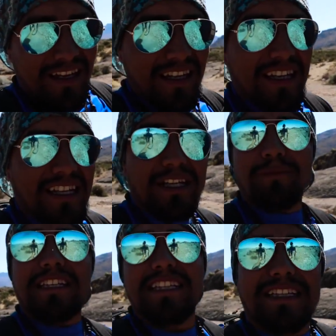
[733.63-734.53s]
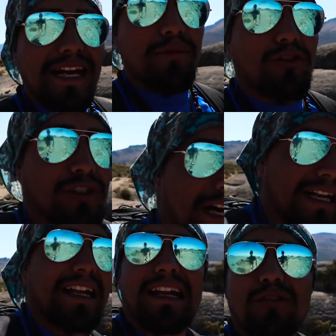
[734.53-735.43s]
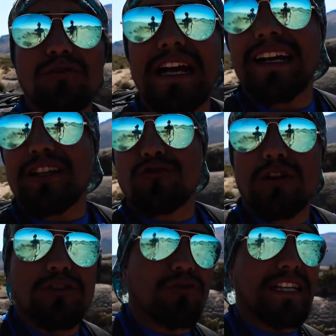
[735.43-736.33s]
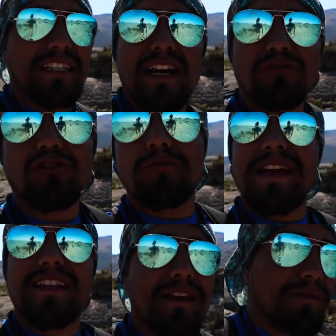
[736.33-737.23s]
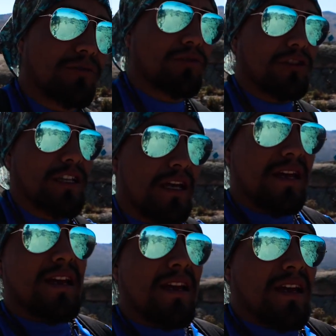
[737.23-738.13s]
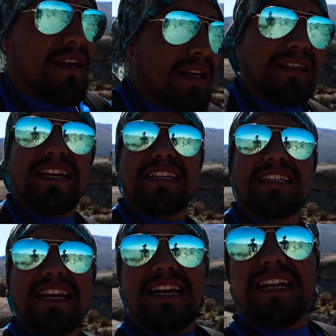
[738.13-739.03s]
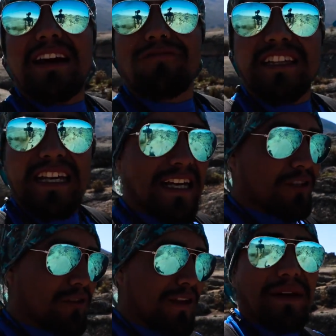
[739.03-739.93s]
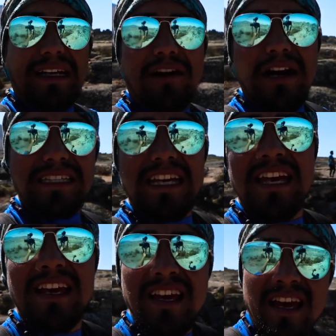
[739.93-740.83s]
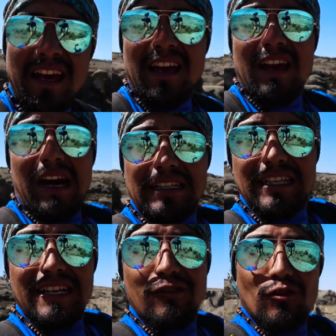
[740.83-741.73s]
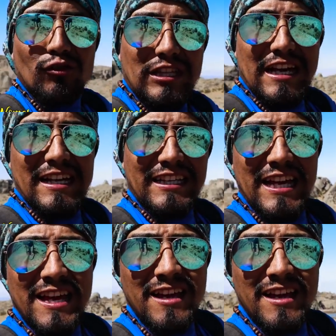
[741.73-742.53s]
Y les presentamos a la laguna Cachucachu que está a unos 20 minutos desde el anfiteatro de Marcahuasi. Así que con ustedes